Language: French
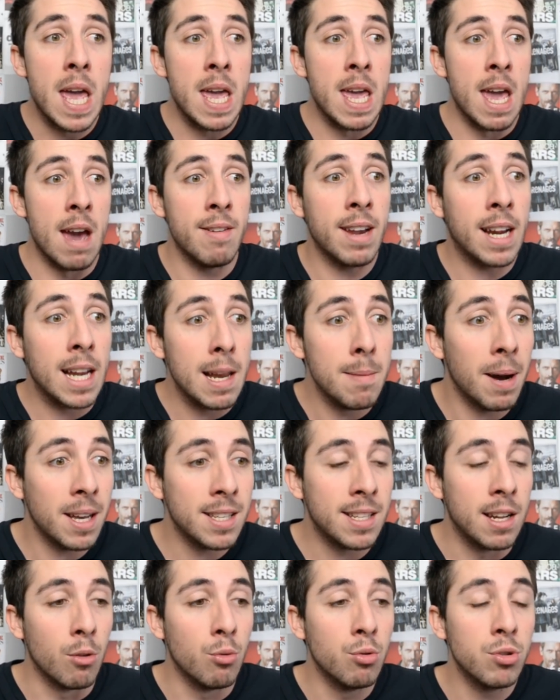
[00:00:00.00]
et avec les
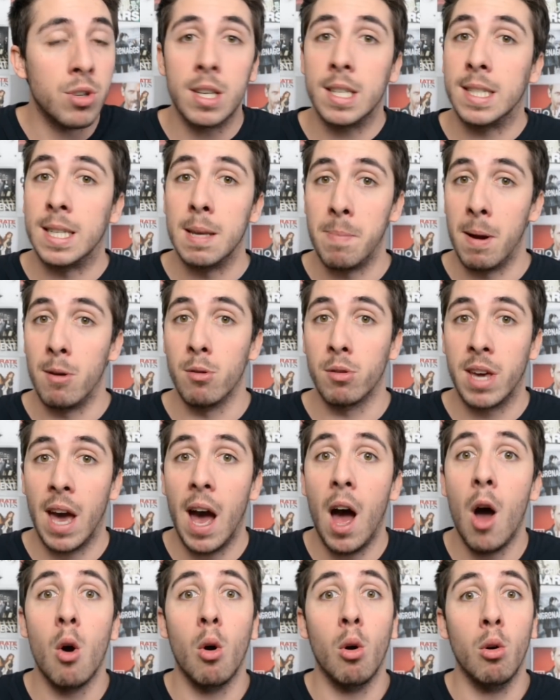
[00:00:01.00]
bracelets rouges c'est pas le
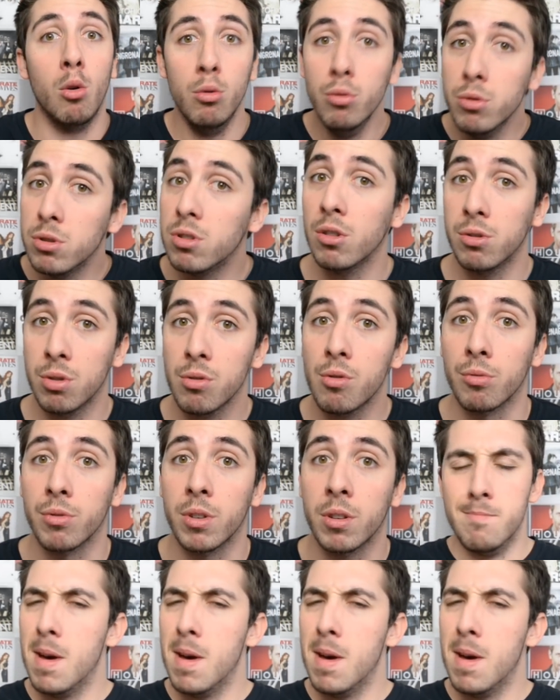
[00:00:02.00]
cas une seule seconde.